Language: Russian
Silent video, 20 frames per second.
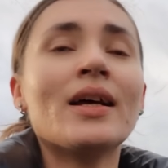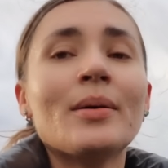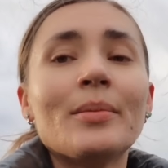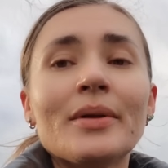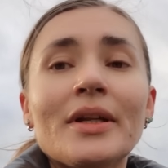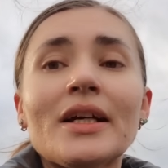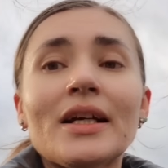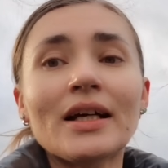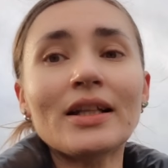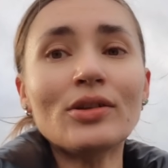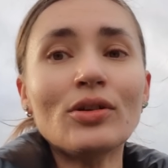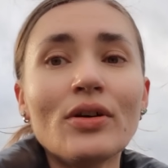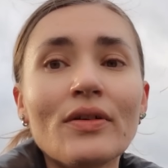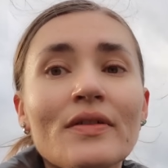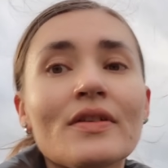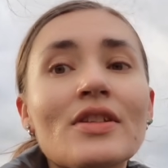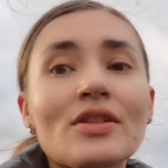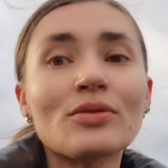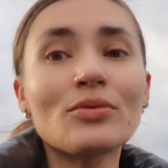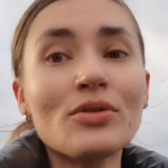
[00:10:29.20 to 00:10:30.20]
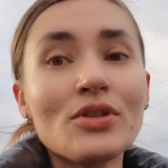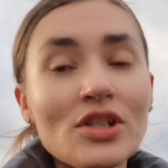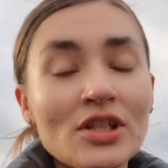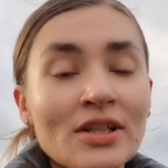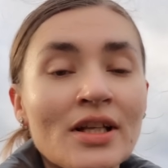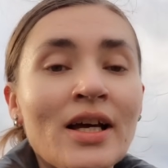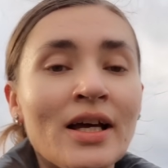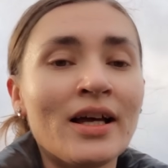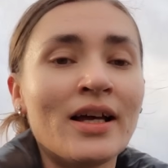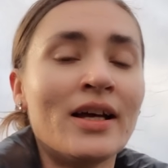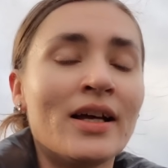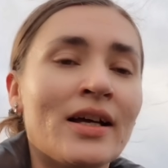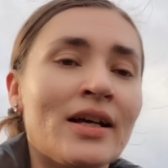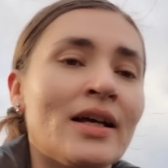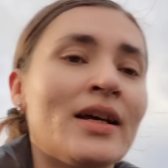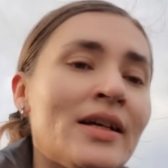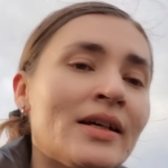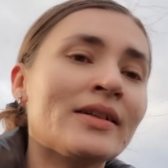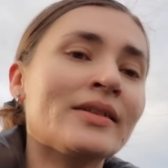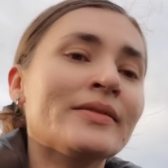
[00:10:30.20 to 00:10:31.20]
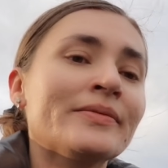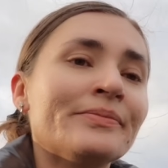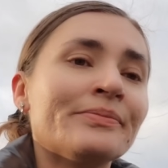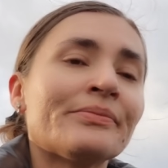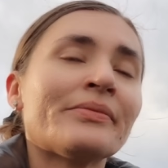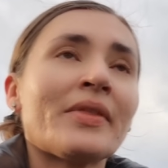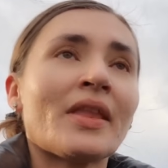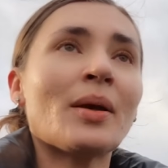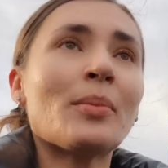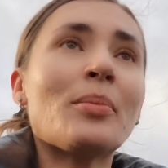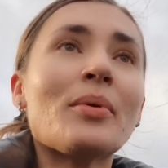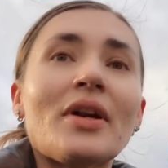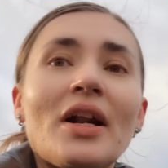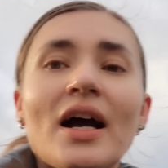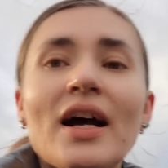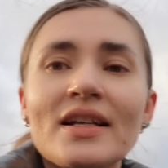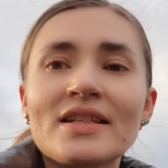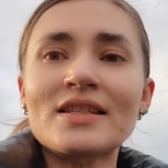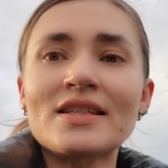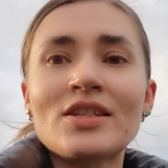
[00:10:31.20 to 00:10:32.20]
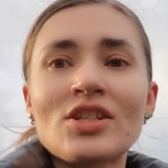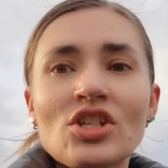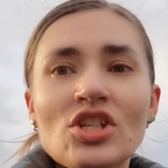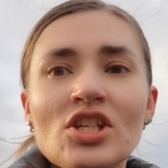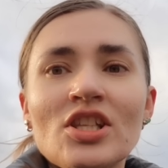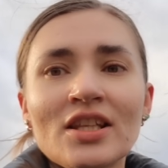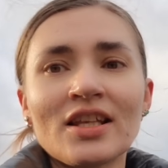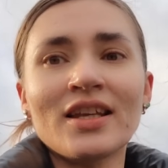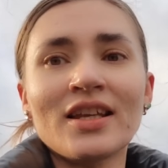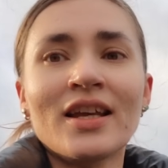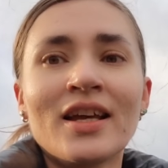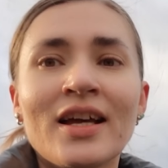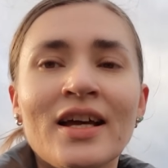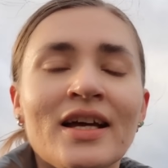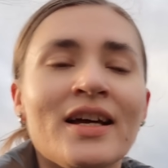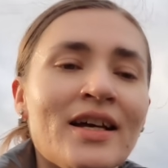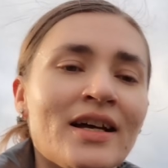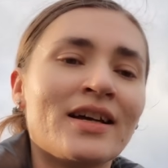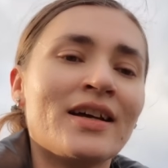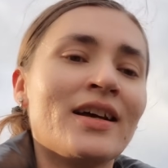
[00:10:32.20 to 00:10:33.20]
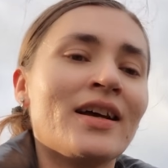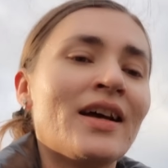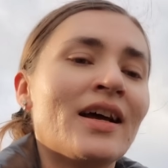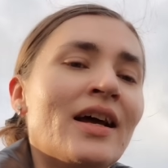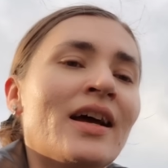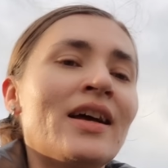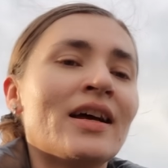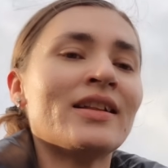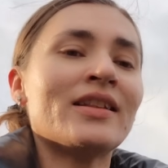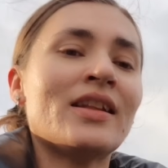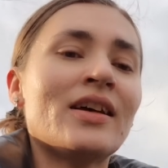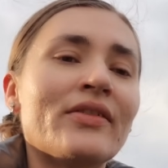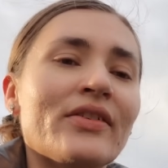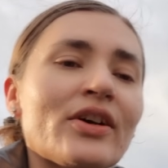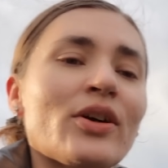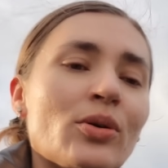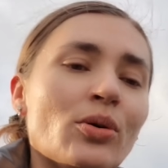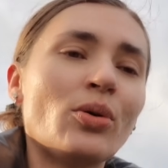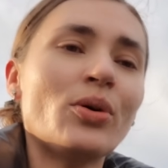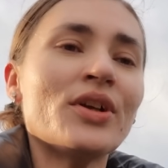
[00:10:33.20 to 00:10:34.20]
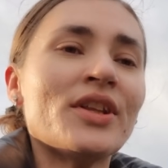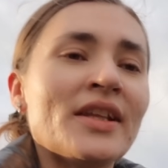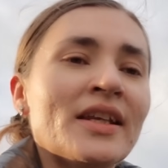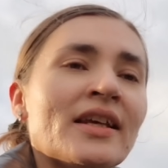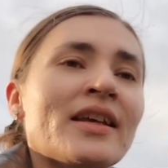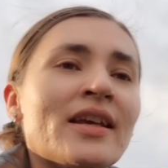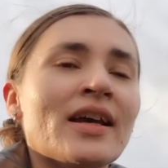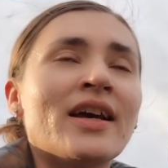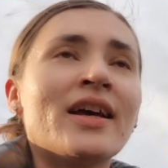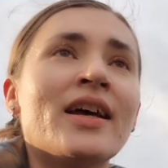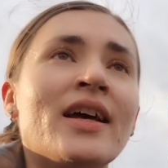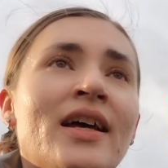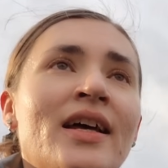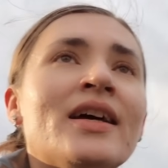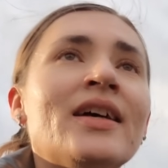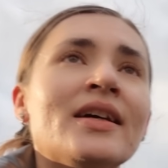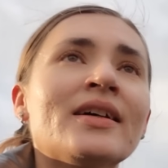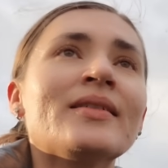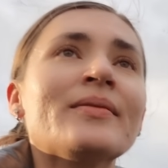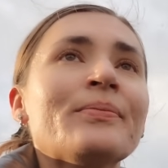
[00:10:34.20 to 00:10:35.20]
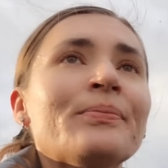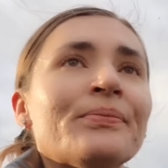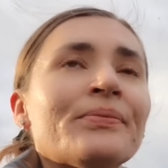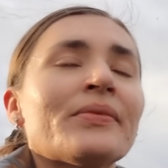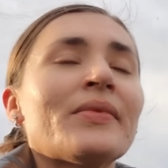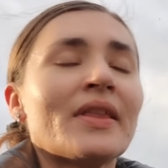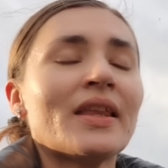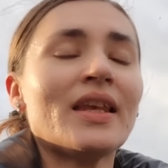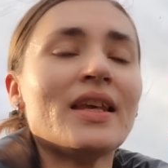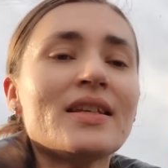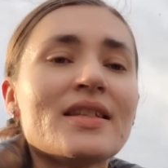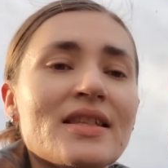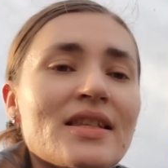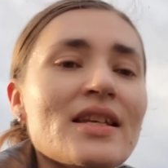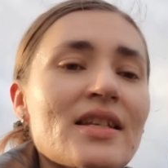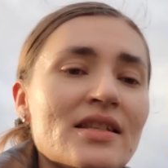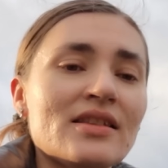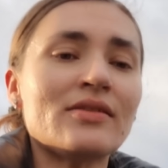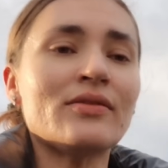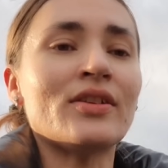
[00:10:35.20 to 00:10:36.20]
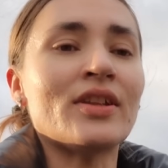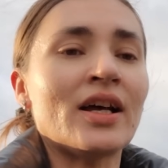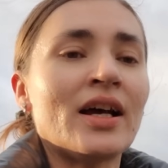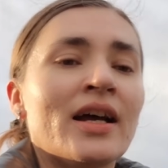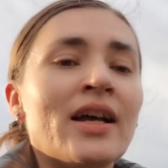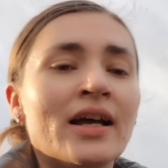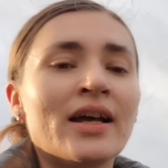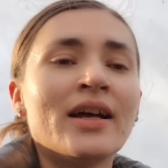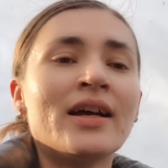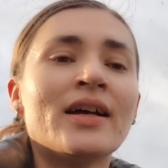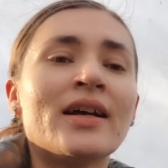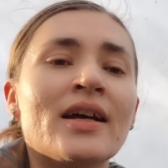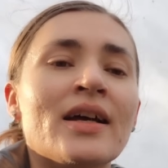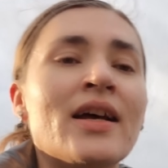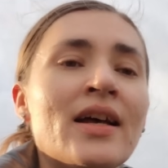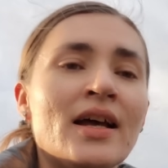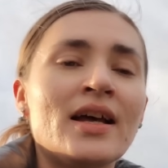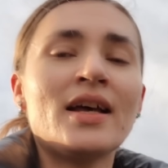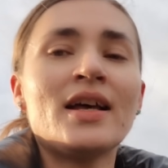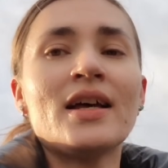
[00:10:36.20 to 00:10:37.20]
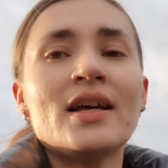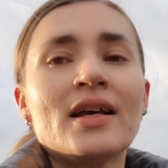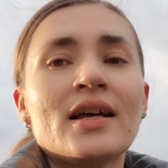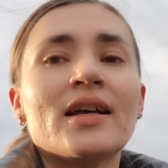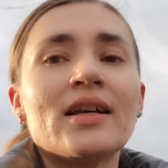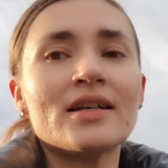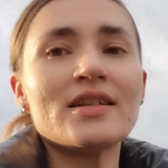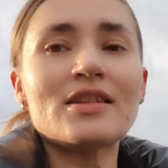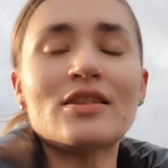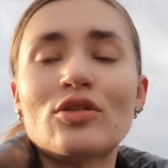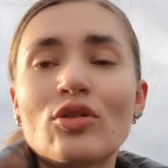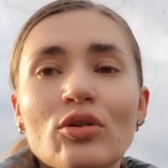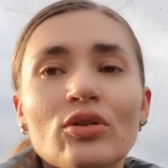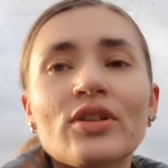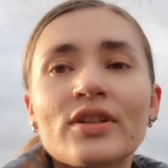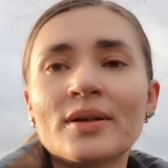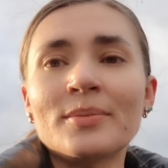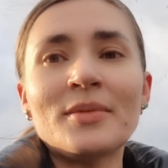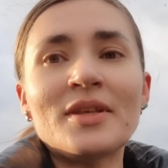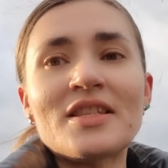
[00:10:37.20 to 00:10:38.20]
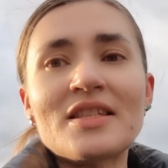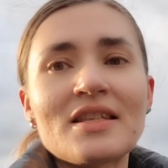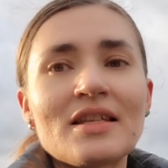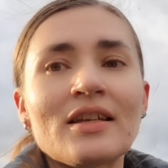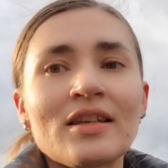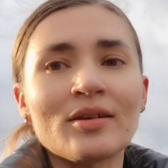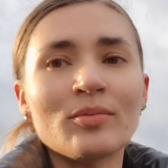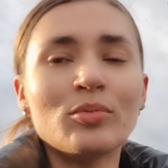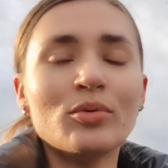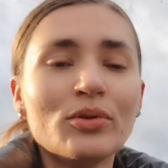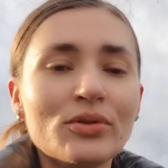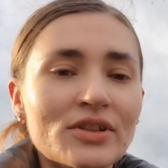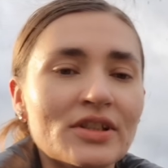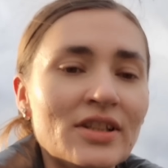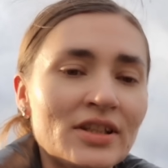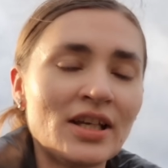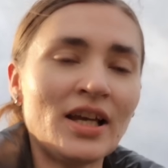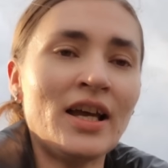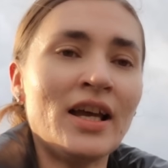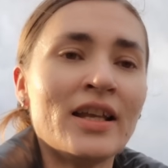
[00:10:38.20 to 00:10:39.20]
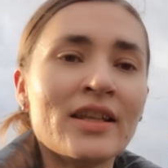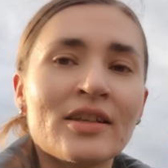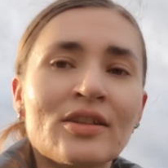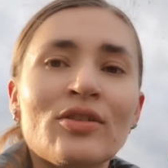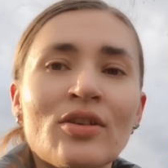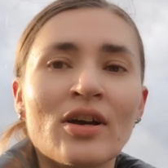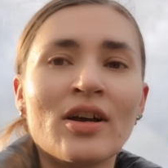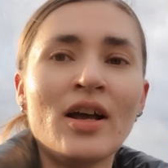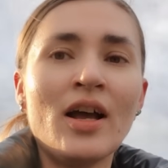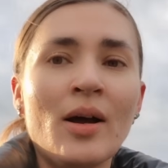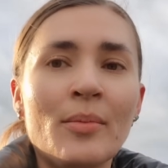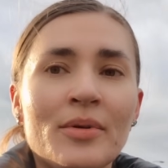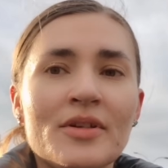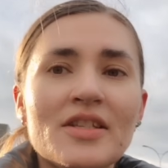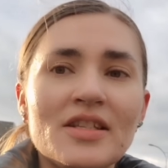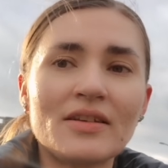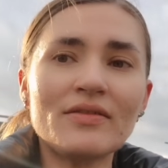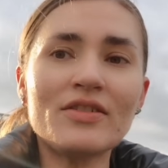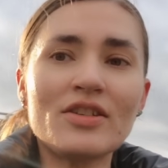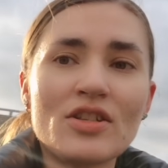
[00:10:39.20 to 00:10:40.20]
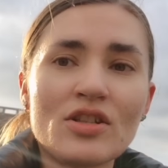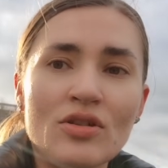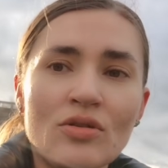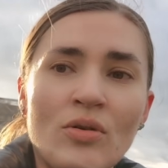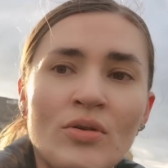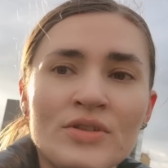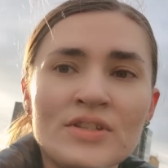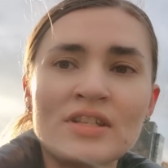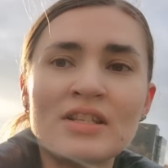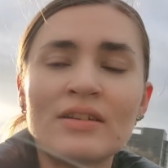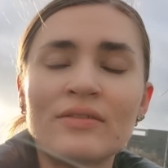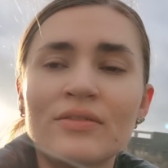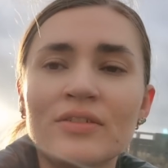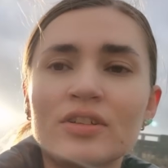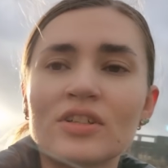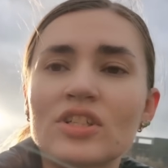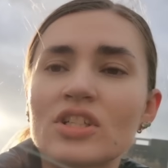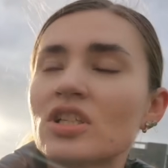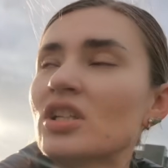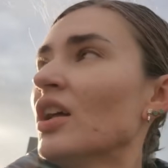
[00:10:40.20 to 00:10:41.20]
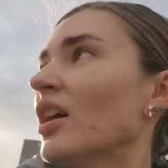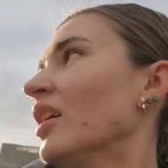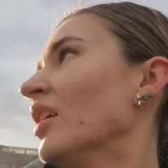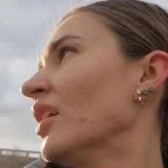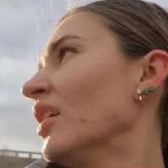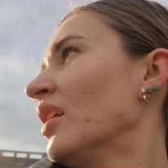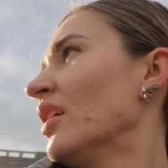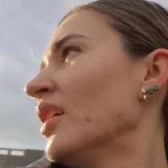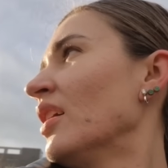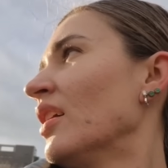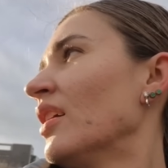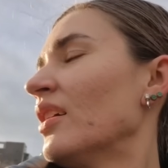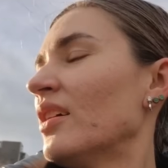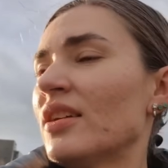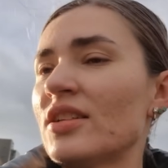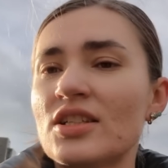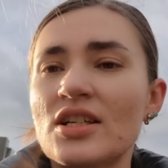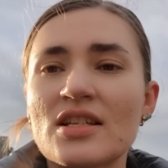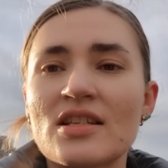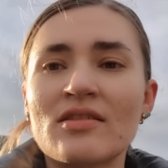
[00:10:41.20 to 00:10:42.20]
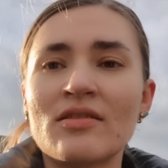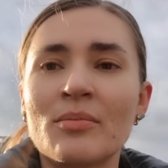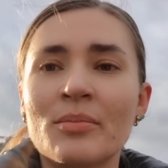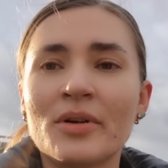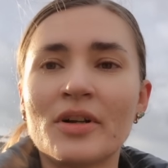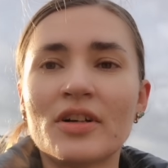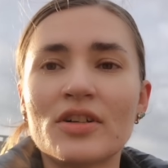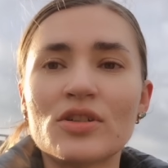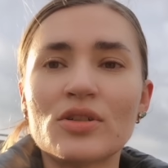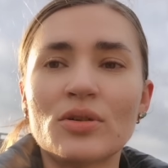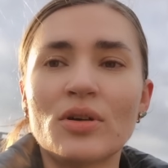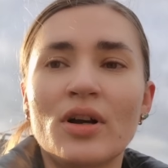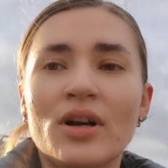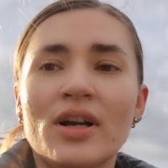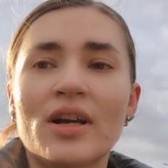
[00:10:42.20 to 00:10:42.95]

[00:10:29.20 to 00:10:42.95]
Приготовить ужин праздничный, новогодний. Естественно, стол ломиться не будет. Нет, представьте, солнце вышло. Сейчас я вам покажу.